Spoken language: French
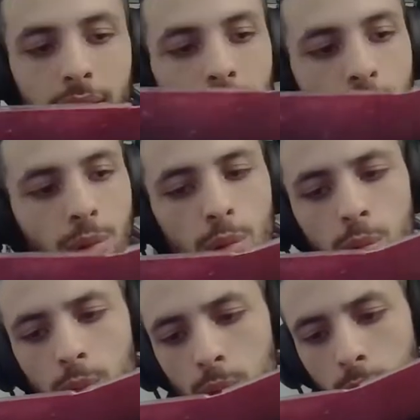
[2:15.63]
Du
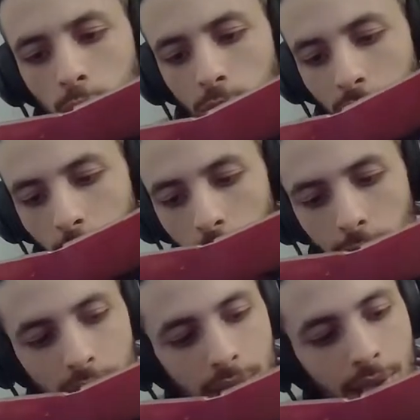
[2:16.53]
coup, tout à droite, on
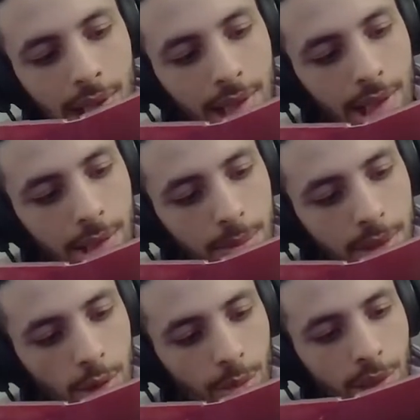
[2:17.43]
a Scarlett Alipi,
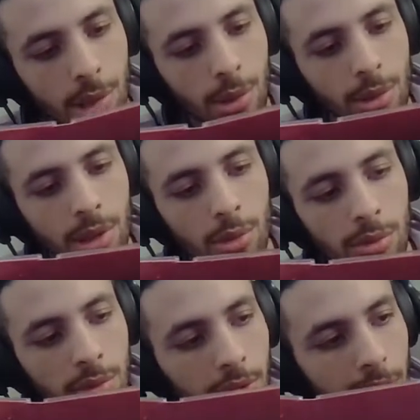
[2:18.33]
au milieu, on a le
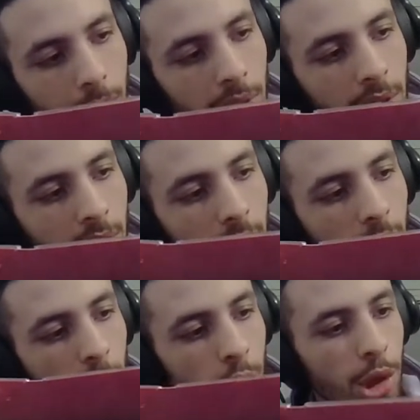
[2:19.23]
film, et à
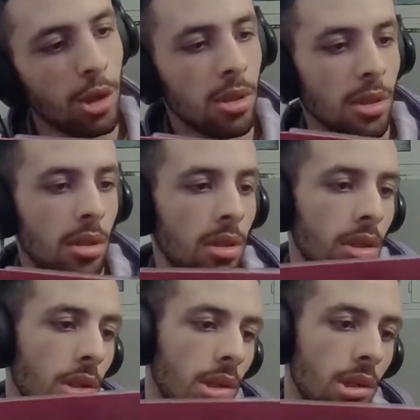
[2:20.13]
gauche...
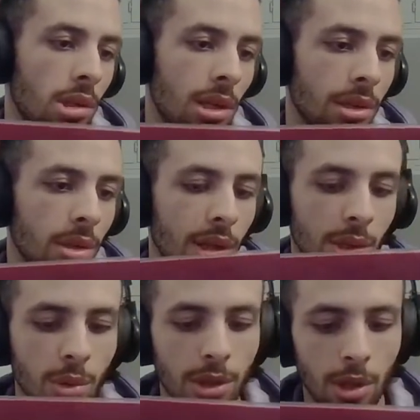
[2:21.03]
Attends, à
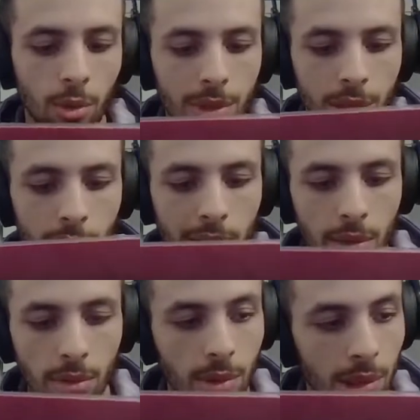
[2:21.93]
droite, ah, au milieu, il est en
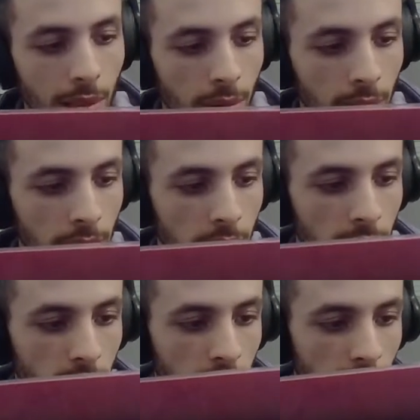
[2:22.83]
quoi Il est en
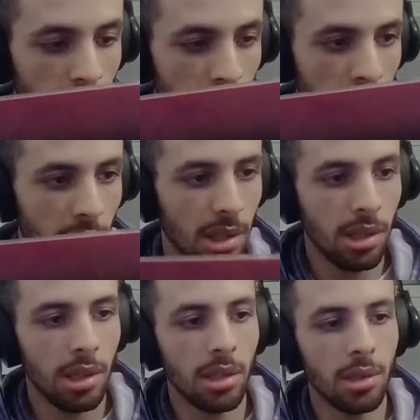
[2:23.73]
DVD,
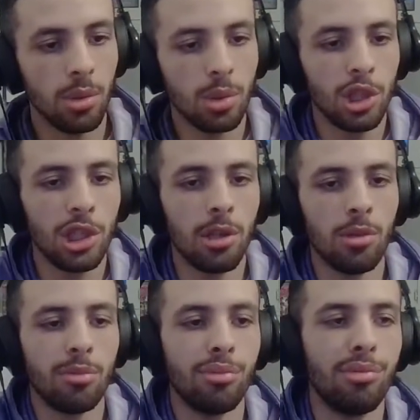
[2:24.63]
et à gauche, il est en
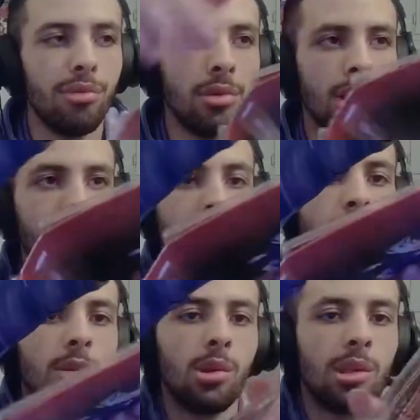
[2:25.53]
Blu-ray.
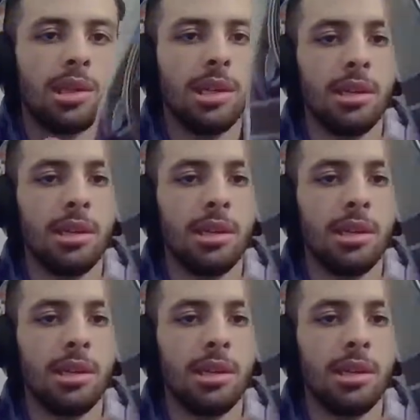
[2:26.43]
Ok.